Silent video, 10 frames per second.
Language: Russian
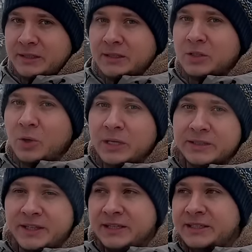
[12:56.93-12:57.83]
этот ролик
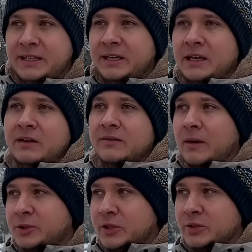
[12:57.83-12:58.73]
из России или
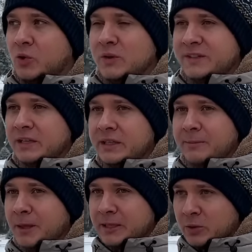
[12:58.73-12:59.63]
вообще из другой страны и
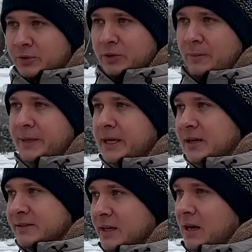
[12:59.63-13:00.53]
планируете сюда
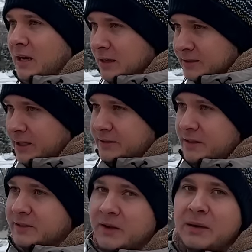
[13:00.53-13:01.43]
приехать за так
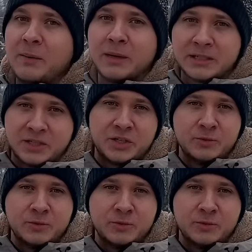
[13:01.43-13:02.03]
называемым карточным